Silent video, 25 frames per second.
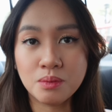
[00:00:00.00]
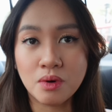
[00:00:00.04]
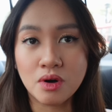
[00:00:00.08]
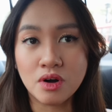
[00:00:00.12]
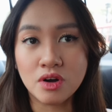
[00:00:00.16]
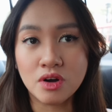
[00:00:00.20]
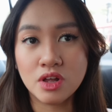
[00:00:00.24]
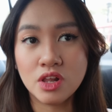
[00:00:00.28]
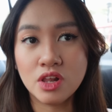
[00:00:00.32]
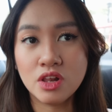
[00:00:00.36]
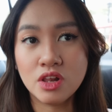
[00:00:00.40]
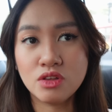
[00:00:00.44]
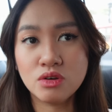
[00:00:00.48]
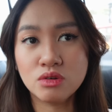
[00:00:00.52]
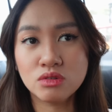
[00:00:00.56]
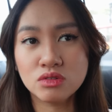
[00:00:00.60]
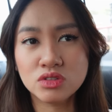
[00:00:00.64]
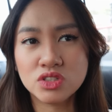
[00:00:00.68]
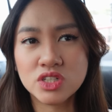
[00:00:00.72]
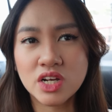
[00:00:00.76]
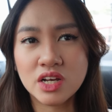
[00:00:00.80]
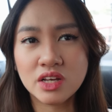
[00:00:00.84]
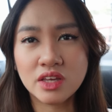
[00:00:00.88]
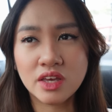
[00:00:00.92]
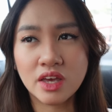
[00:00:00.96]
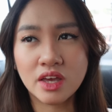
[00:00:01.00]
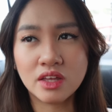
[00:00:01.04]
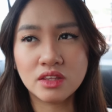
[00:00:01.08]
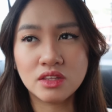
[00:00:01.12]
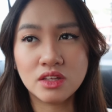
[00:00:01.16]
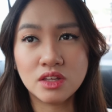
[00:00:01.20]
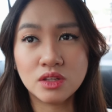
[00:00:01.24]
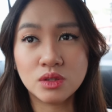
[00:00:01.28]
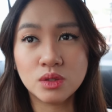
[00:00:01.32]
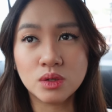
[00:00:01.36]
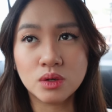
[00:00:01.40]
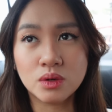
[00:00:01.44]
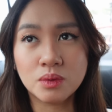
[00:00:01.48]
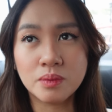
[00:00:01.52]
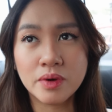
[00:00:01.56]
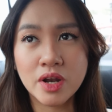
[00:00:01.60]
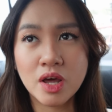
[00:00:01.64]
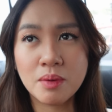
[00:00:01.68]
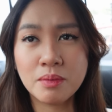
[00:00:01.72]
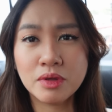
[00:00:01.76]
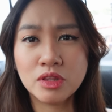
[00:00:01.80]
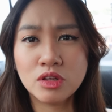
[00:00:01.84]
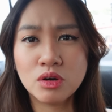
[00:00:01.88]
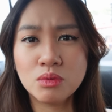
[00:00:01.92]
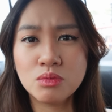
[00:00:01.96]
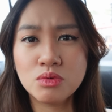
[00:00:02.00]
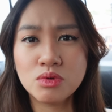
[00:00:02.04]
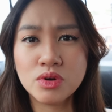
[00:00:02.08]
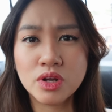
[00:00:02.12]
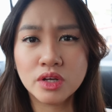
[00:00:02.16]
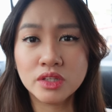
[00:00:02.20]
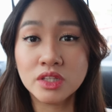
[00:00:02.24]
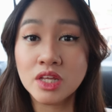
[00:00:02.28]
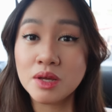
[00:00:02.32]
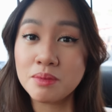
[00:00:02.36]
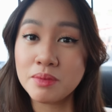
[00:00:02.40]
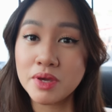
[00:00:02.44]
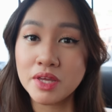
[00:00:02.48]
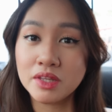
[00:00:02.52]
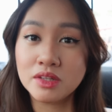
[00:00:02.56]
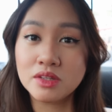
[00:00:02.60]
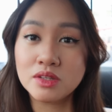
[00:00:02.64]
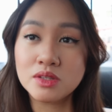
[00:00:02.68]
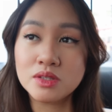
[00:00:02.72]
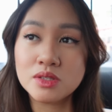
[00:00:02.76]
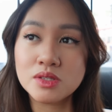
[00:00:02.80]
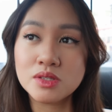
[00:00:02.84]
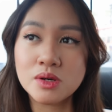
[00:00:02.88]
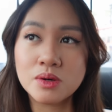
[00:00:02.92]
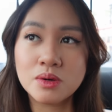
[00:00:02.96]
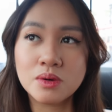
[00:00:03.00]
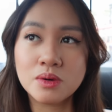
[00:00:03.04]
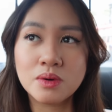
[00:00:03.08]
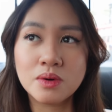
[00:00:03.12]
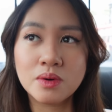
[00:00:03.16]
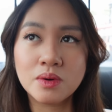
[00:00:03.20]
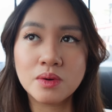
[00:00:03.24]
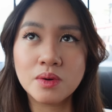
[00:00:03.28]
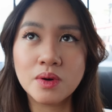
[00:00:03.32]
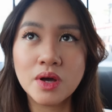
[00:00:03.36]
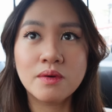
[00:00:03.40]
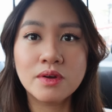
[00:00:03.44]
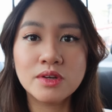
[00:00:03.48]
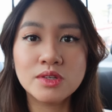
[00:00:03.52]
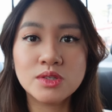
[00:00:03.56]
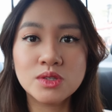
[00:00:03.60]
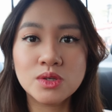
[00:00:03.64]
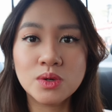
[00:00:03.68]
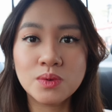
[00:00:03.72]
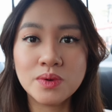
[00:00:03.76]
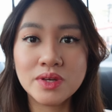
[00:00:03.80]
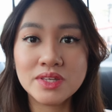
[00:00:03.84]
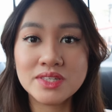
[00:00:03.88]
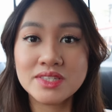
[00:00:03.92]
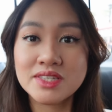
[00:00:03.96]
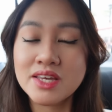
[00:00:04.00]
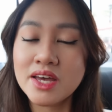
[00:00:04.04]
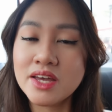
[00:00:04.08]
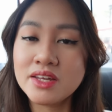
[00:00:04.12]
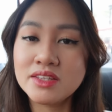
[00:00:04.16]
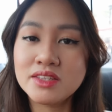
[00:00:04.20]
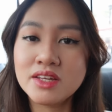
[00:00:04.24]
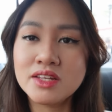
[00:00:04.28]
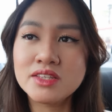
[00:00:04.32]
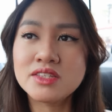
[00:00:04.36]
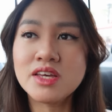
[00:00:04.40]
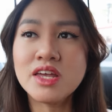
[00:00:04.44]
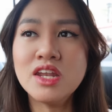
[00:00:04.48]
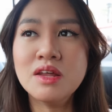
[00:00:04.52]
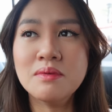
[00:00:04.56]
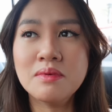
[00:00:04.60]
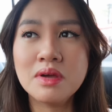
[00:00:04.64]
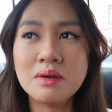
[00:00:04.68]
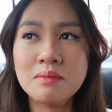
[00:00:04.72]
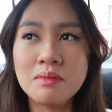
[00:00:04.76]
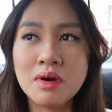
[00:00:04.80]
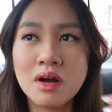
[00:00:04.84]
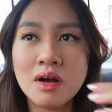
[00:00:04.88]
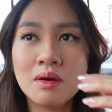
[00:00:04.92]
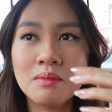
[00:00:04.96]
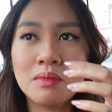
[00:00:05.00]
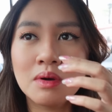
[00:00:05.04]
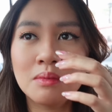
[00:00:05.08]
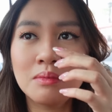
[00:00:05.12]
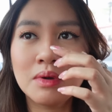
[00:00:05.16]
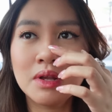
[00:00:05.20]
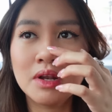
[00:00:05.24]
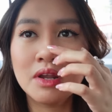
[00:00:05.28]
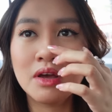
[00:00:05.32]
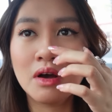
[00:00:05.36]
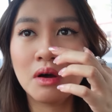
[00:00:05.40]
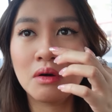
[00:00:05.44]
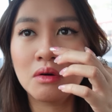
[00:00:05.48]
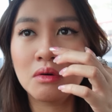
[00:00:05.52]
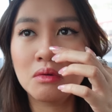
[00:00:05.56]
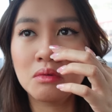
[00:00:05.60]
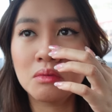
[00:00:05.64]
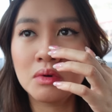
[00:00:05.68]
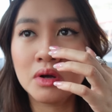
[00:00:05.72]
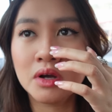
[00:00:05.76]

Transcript: Mall, yung Changi dito. Marami daw murang damit. So, we're so excited. Sana may mga mabili akong